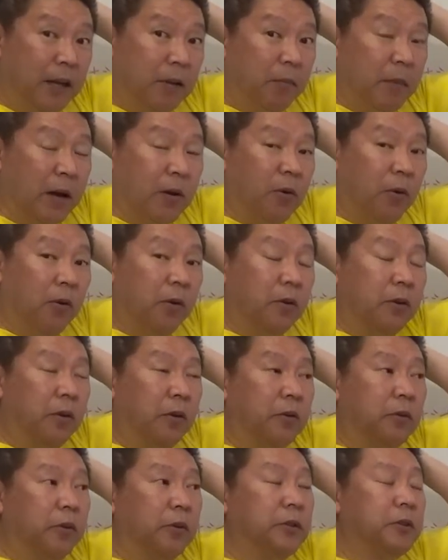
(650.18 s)
広
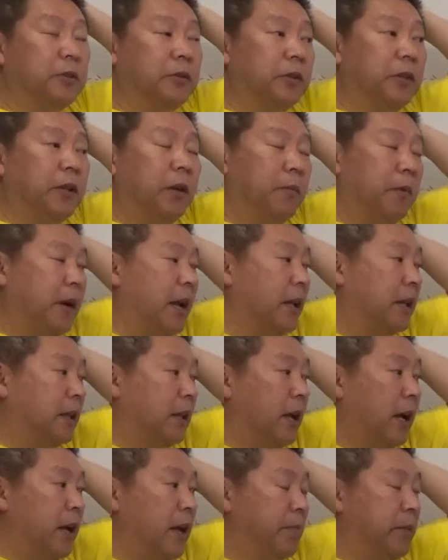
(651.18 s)
告を作ってもらっ
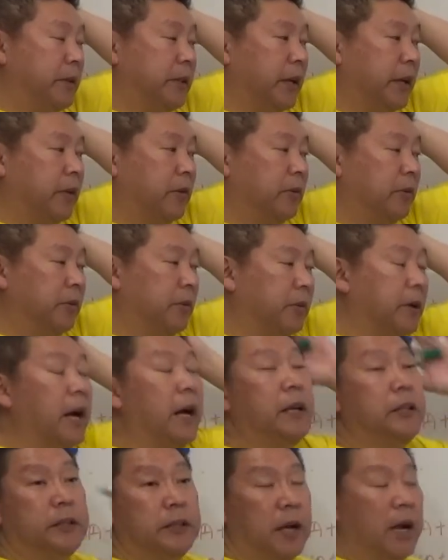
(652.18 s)
た山崎くんの
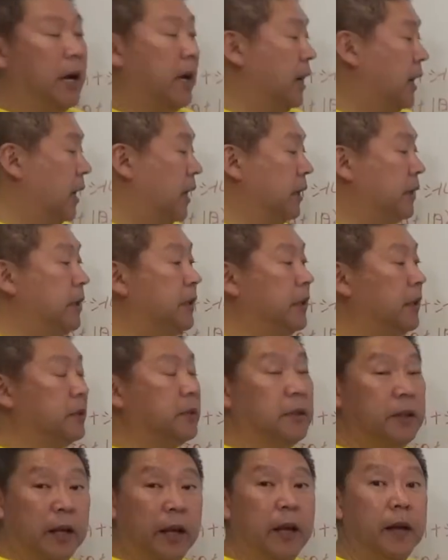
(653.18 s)
会社にで
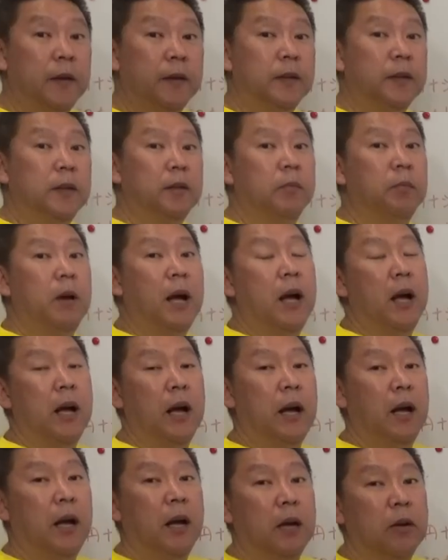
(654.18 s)
すね、
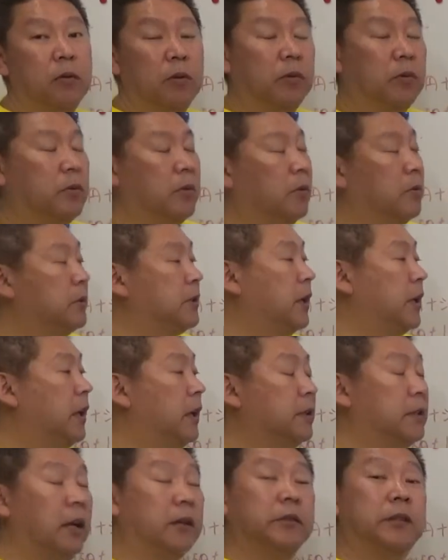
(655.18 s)
広告
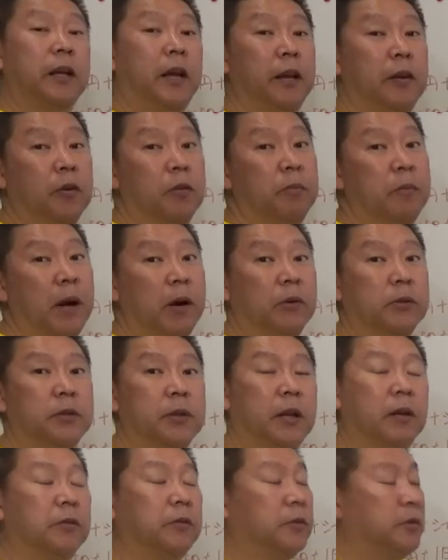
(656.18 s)
作成料、お
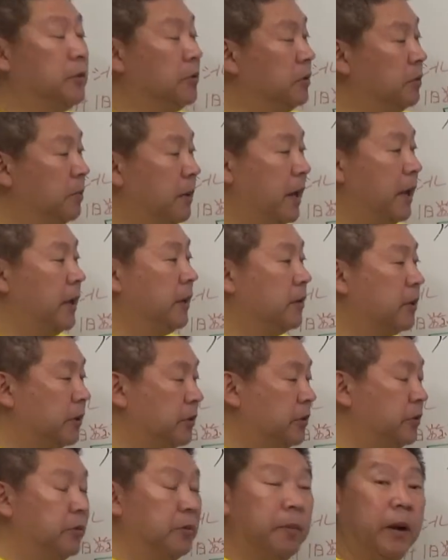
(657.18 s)
そらく数万円とか
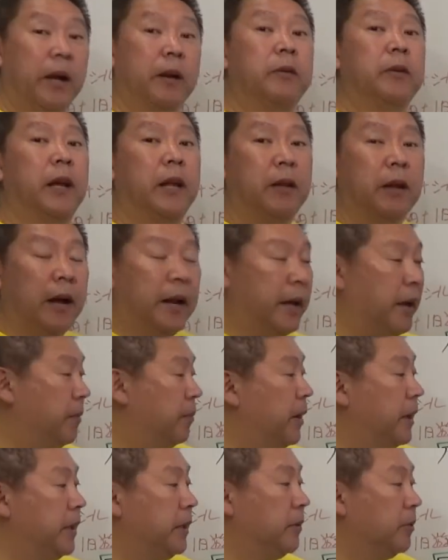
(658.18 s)
10万円ぐらいで払
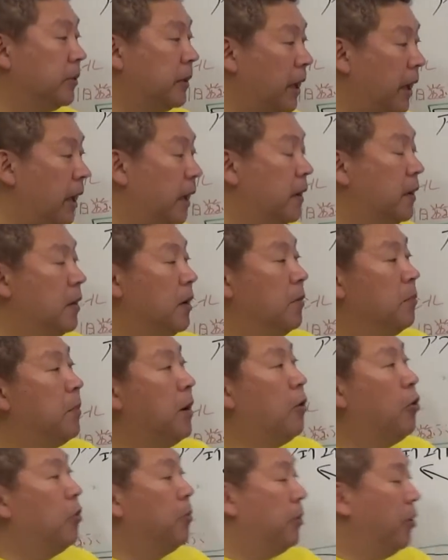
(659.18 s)
えばいいので、
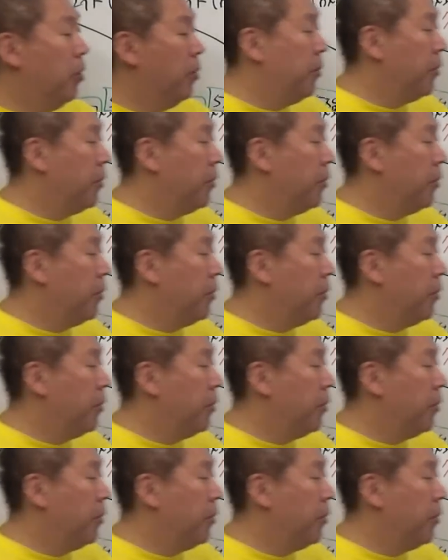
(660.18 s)
ほぼほ